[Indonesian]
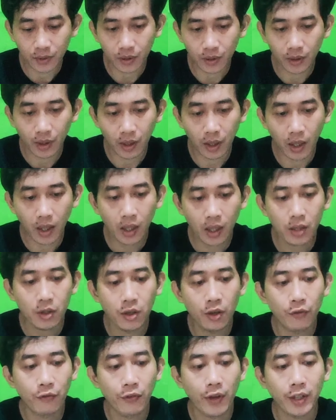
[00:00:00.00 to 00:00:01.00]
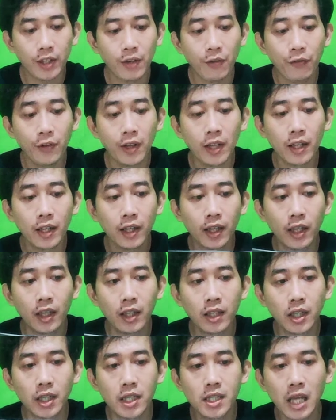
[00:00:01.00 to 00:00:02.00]
oke okay, don't fight the feeling
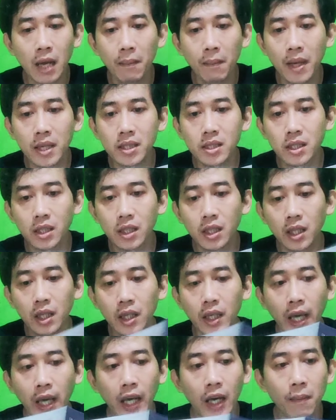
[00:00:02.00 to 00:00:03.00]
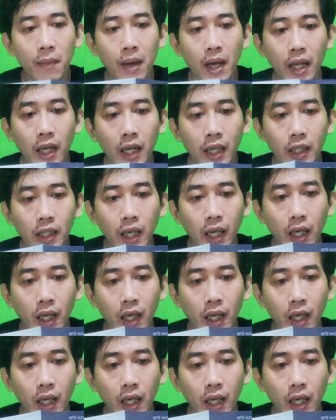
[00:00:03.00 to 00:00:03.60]
ini sama sih kayak kemarin